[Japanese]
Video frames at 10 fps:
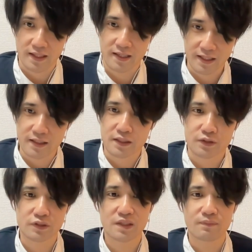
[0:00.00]
はい。そ
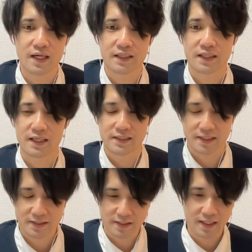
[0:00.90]
ちらも上げ、上げさせ
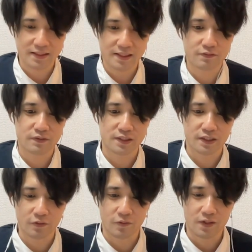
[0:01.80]
ていただいているんですけ
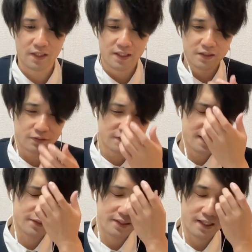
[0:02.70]
ど、そちら
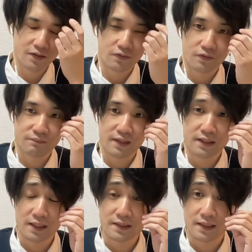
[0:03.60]
とね、あの、今
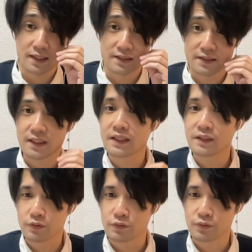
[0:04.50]
現在やらせていただいて
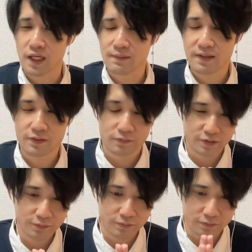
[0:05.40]
る、ちょっとライバーのお仕
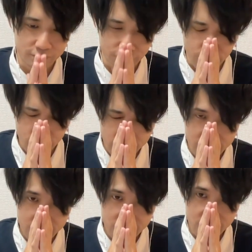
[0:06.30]
事のちょっと両
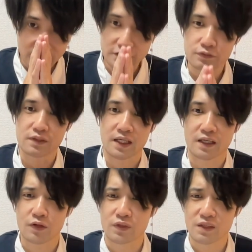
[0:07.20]
立がちょっとね、あ
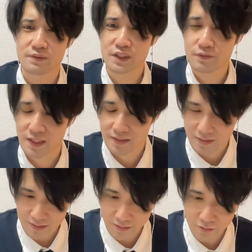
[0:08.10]
の、厳しくなってき
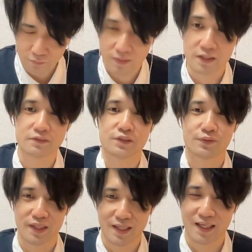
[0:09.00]
たっていうのもあるんでしょう
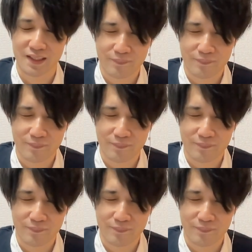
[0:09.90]
ね。はい。